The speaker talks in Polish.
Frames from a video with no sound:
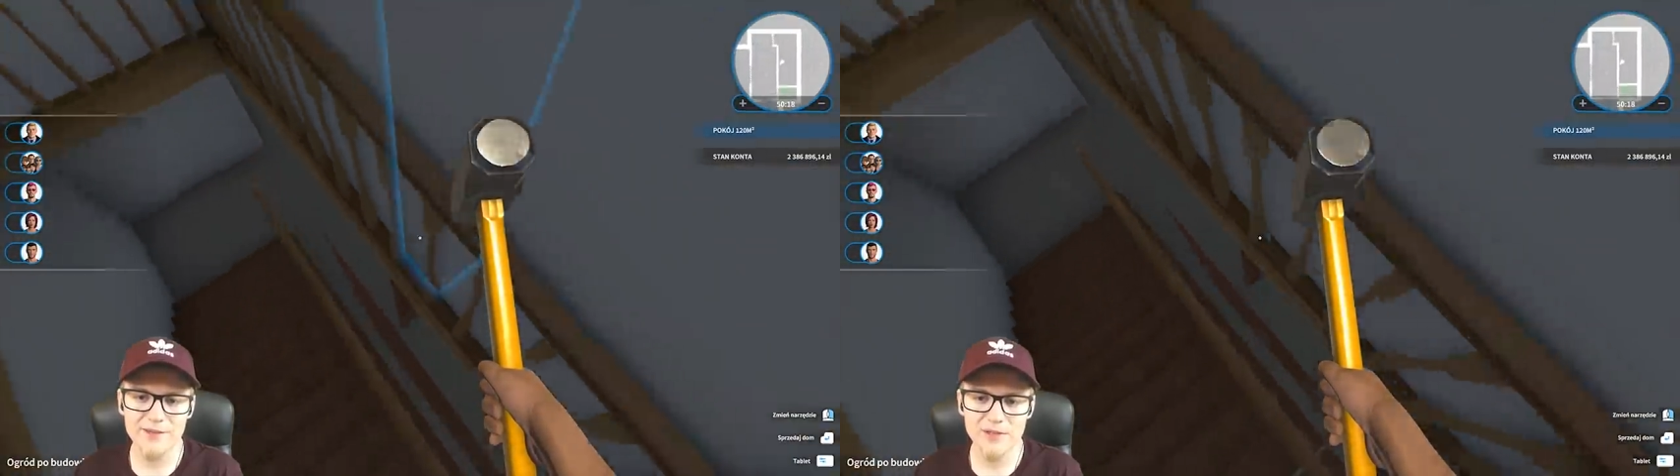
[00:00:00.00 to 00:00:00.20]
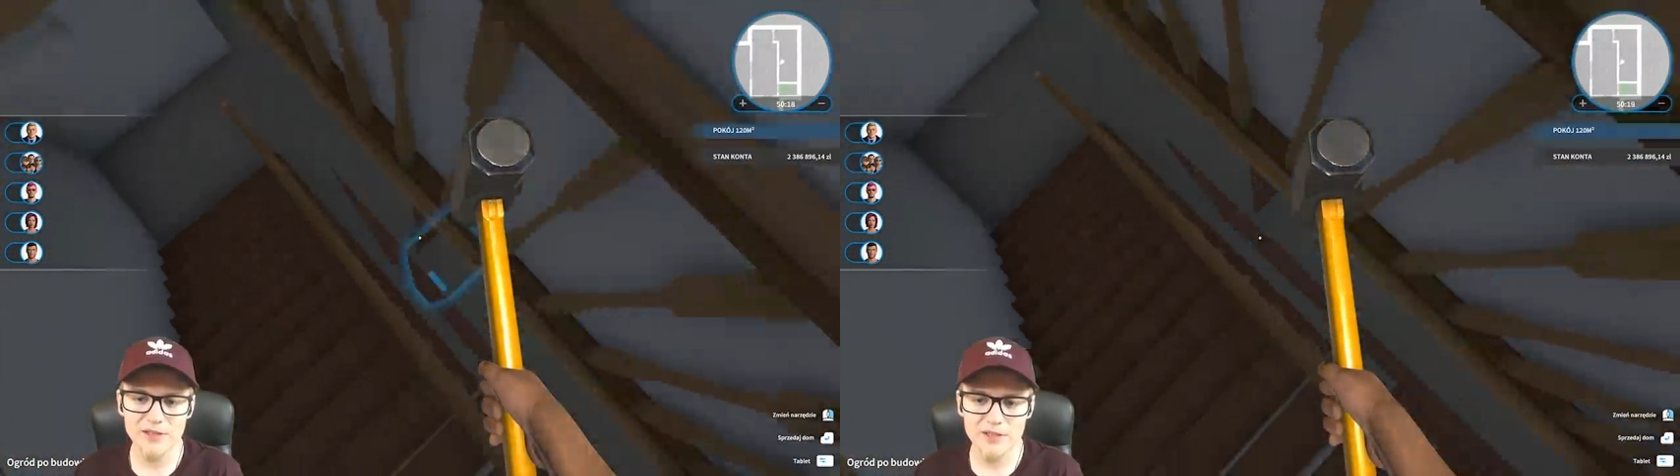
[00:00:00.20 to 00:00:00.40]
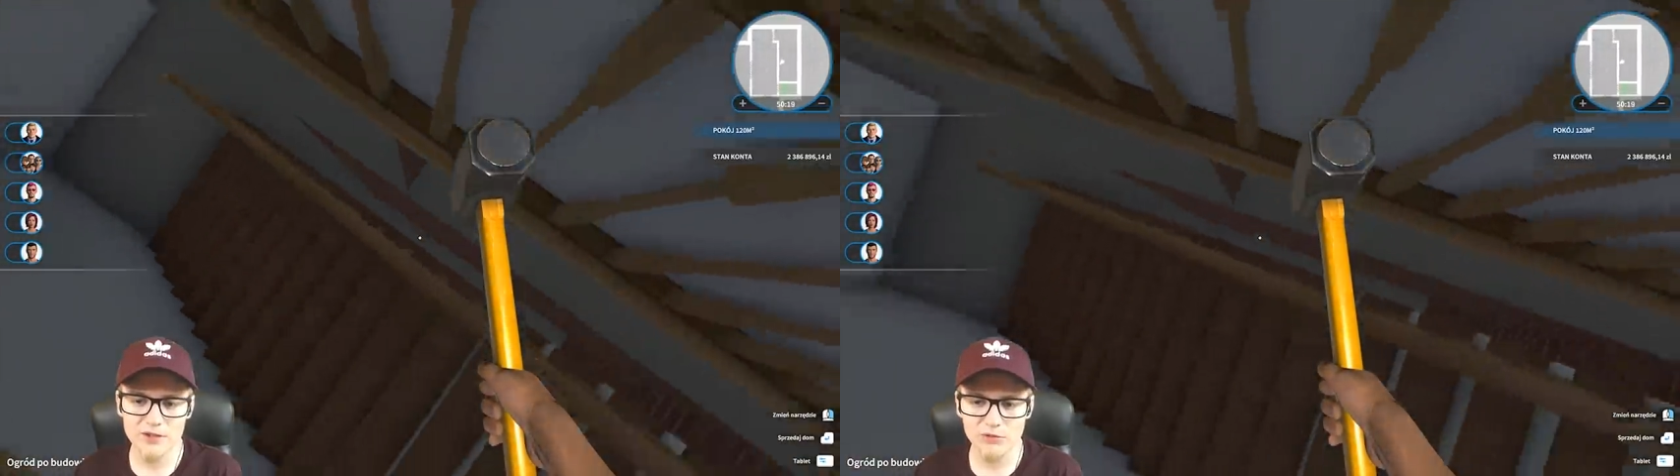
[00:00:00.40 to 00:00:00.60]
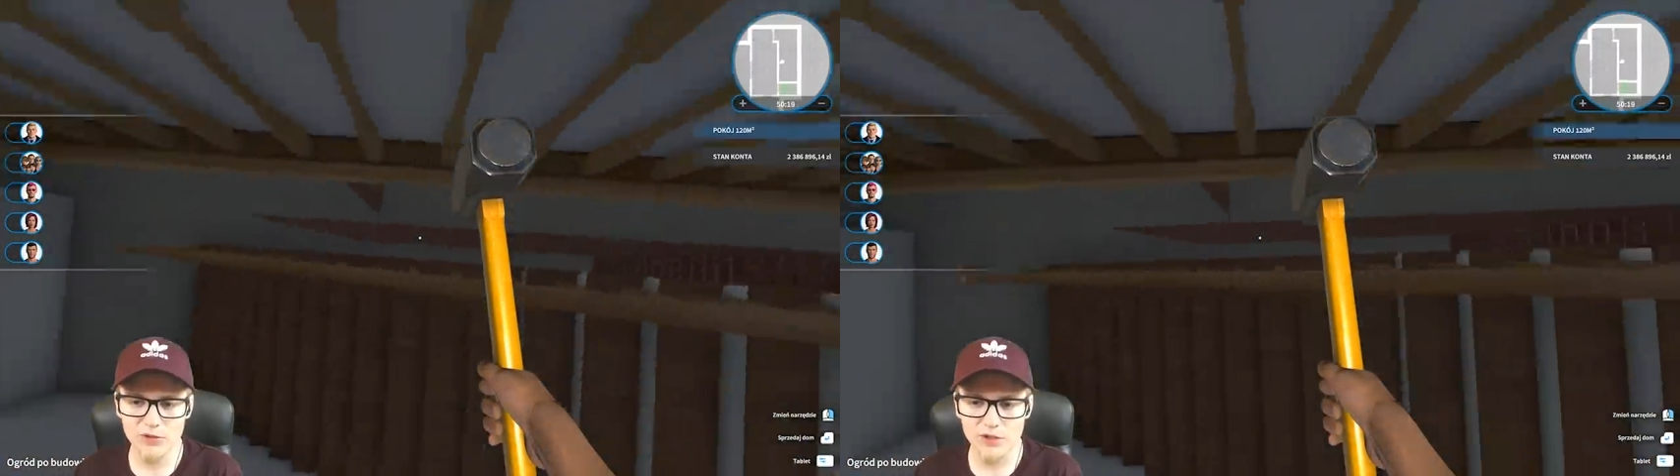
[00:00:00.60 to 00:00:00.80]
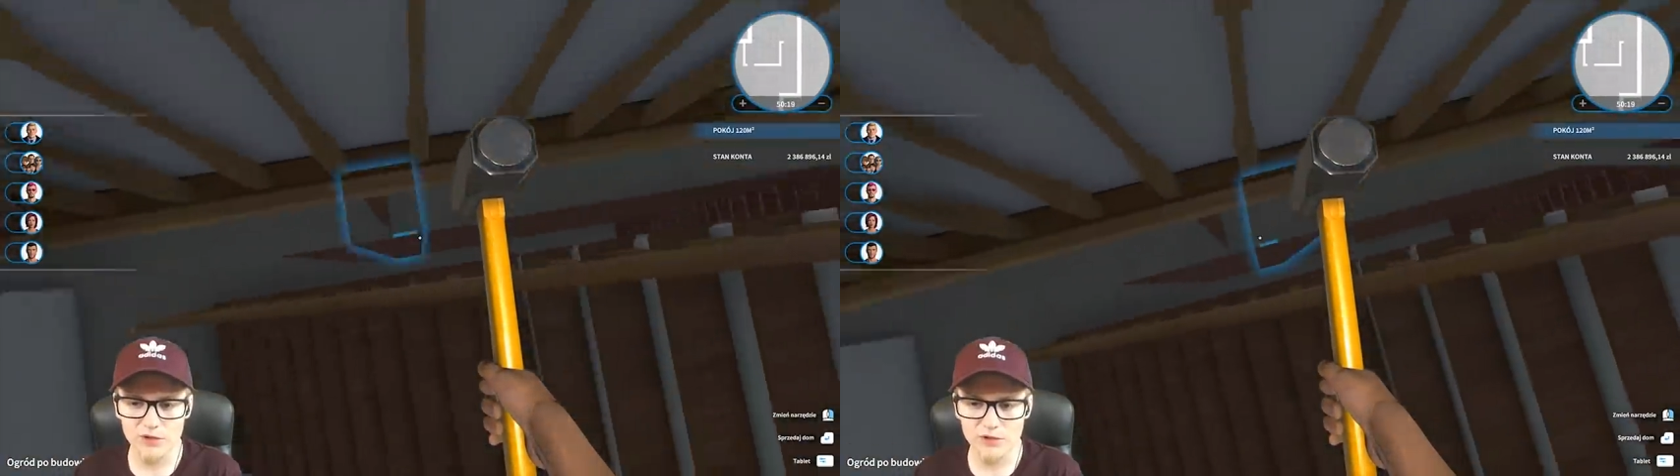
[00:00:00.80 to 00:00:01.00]
nie ma
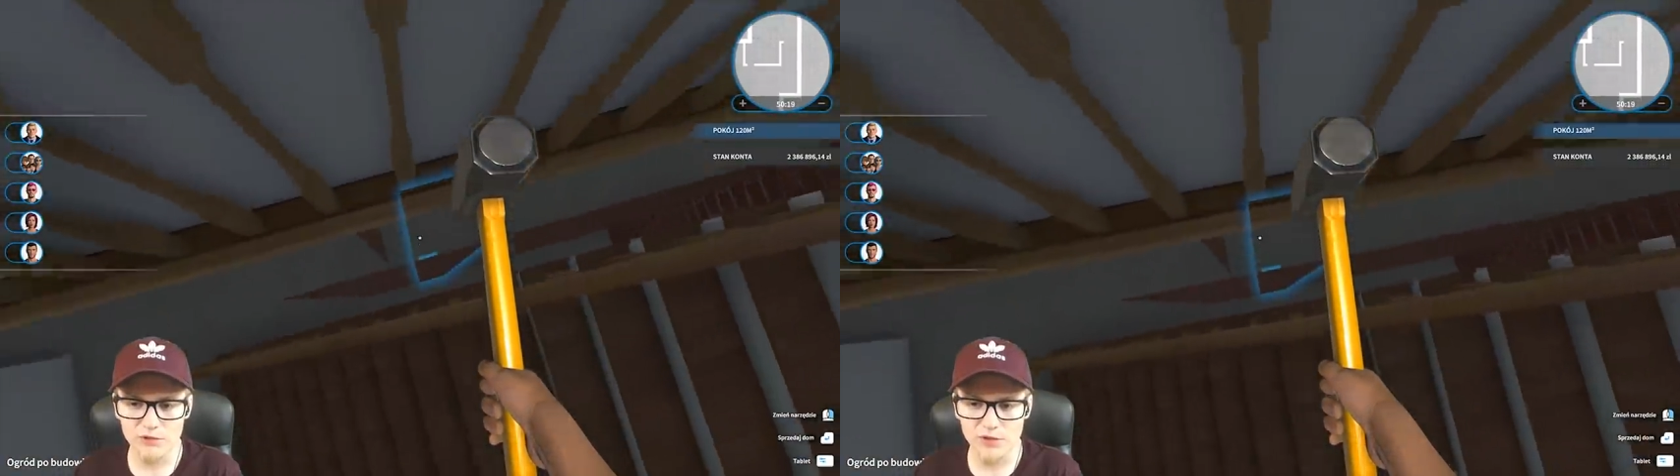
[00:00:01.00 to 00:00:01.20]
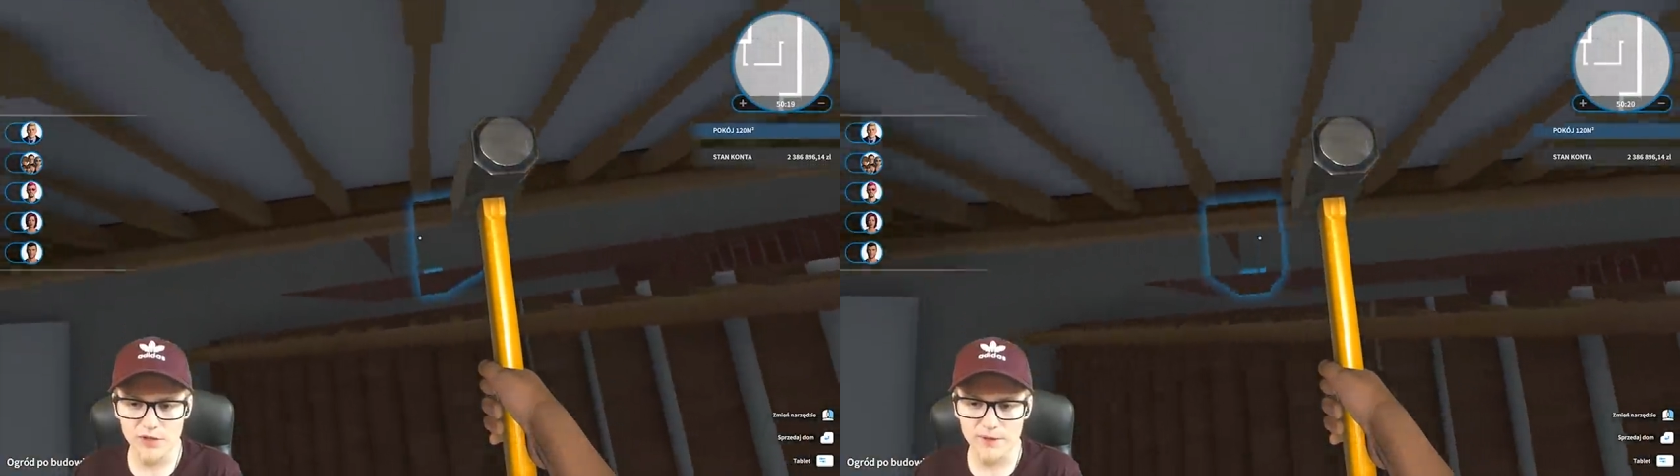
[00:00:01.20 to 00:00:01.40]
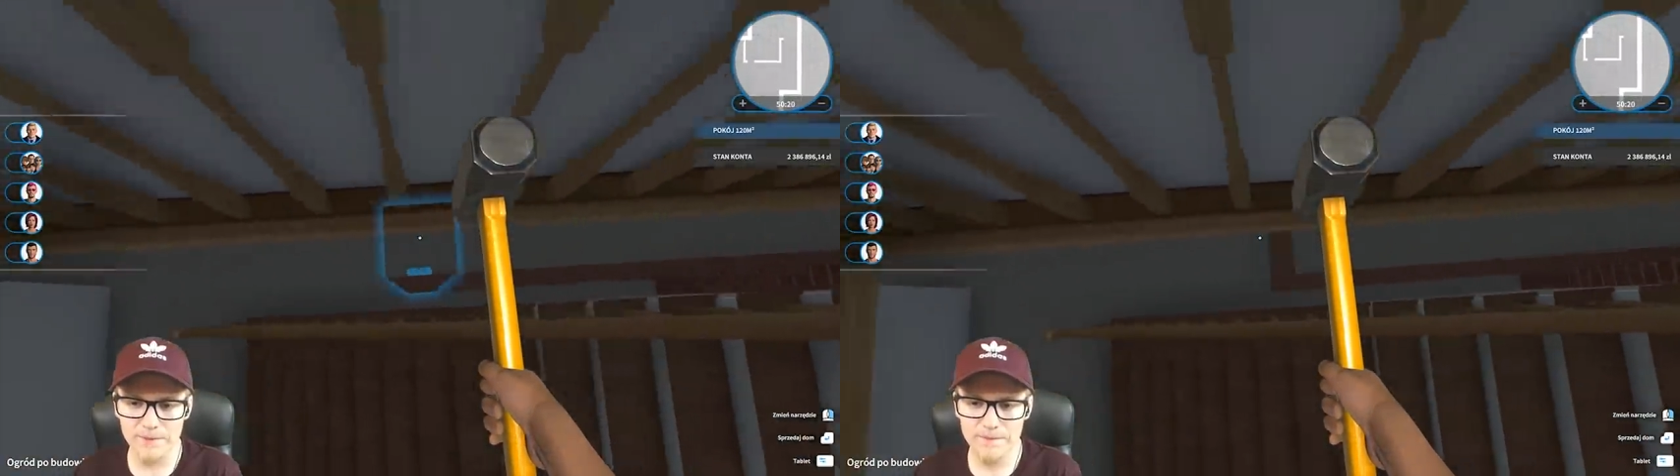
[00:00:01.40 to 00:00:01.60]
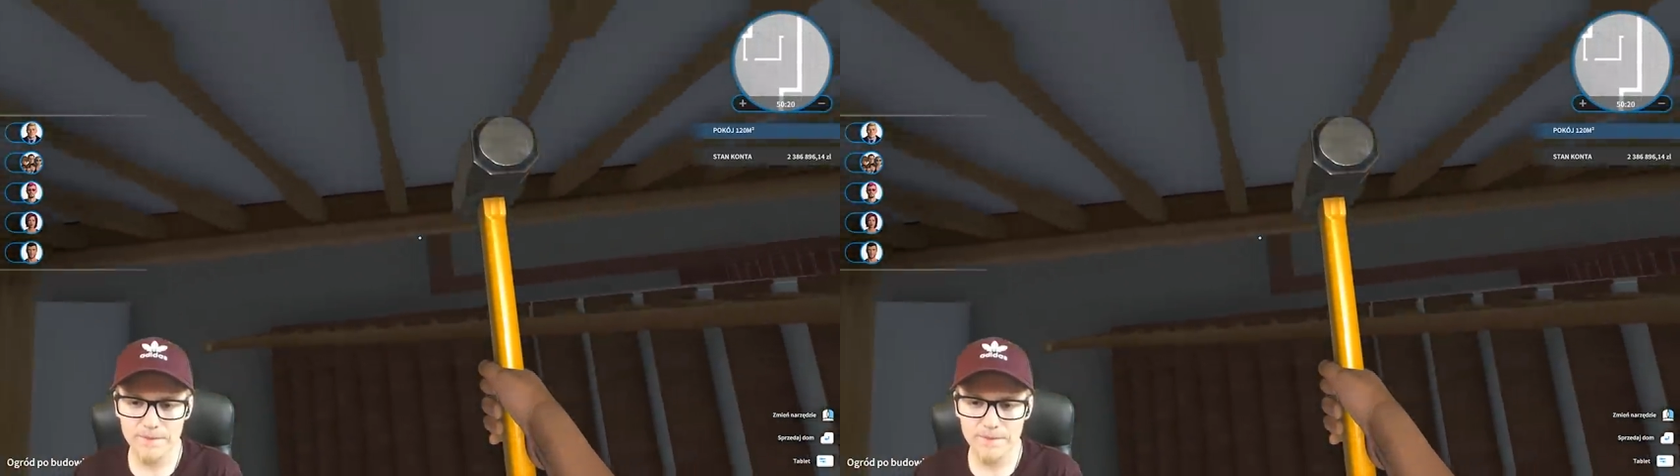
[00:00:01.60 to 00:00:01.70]
tekstury od góry.